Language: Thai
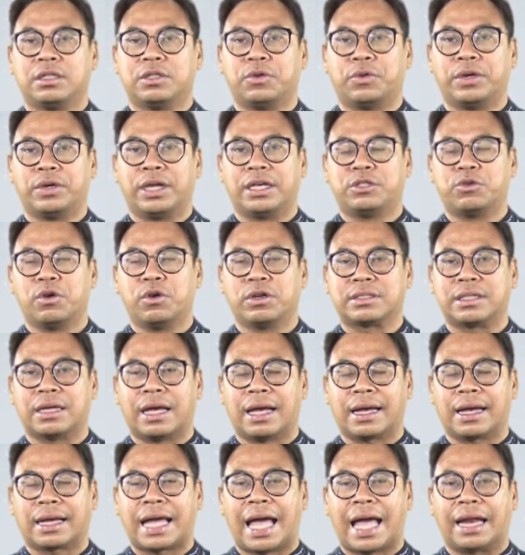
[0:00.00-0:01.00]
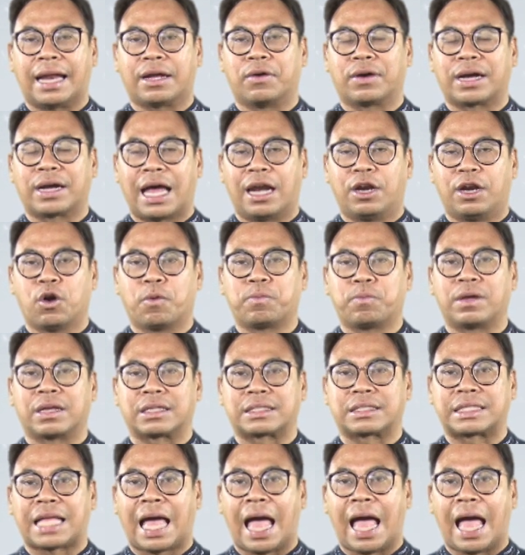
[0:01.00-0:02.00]
อยู่ในช่วงสถานการณ์ของการลบ
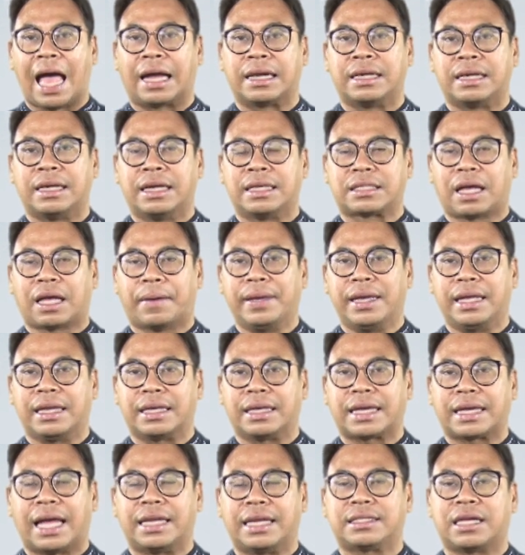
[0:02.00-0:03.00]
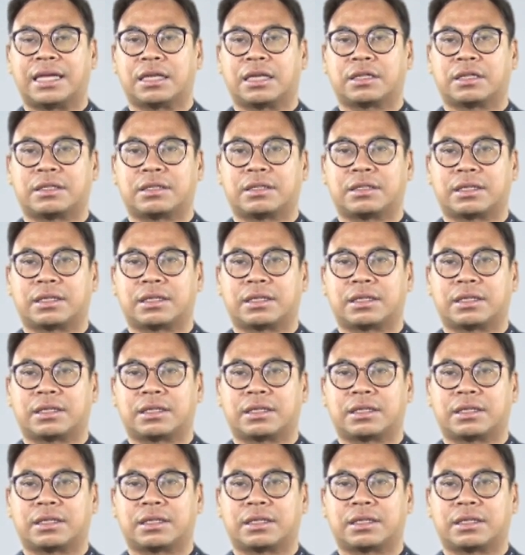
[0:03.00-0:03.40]
ต่างๆ ทำให้เห็นการจัด